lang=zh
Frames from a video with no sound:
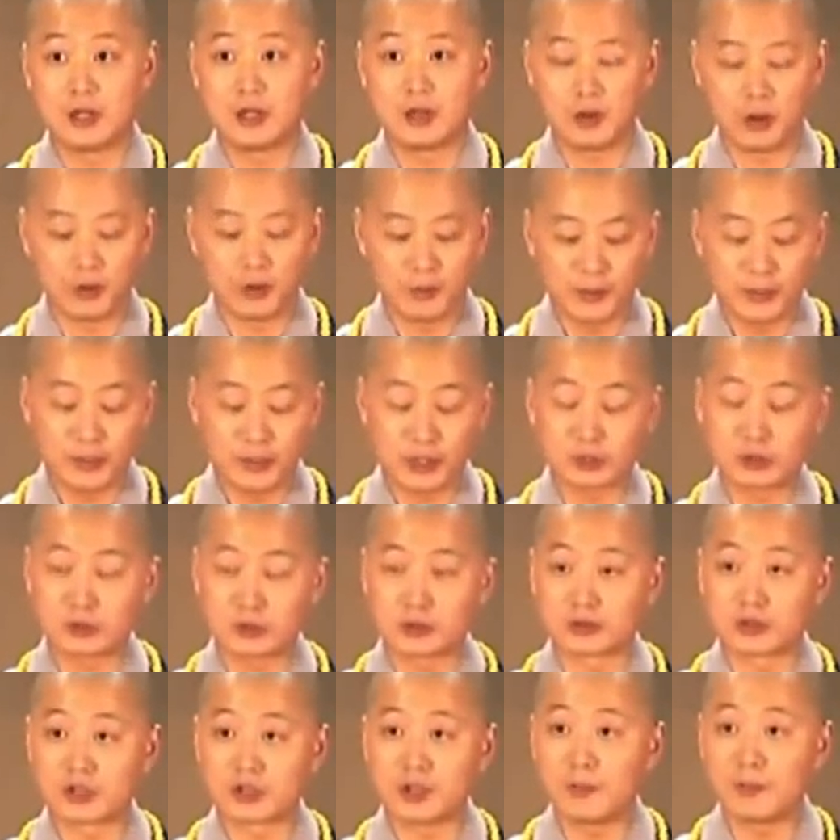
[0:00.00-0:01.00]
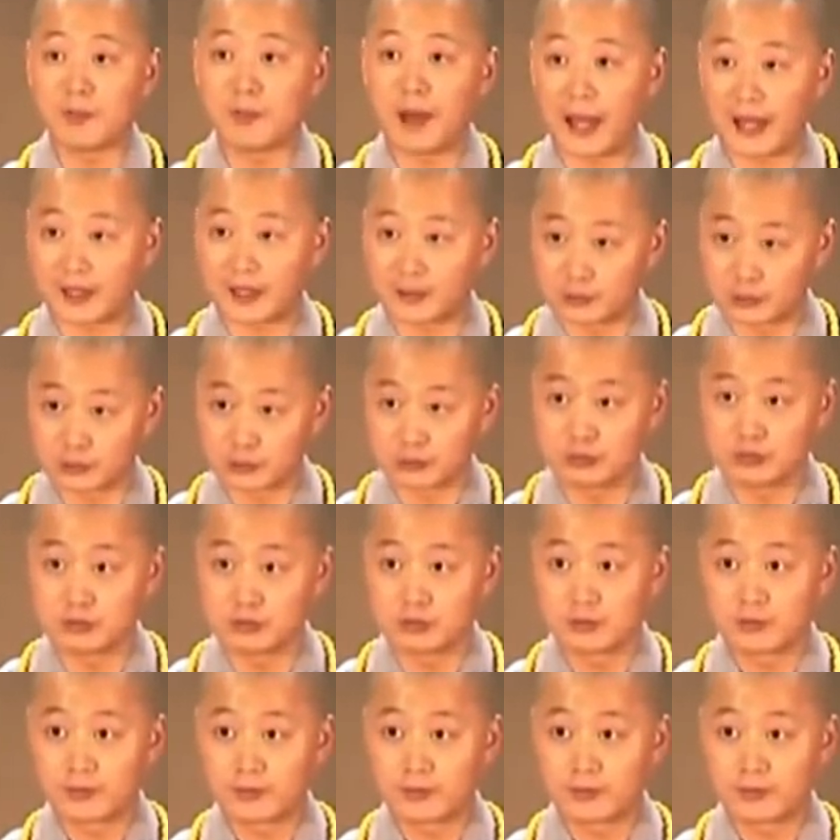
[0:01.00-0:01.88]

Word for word: 我们要懂得满足。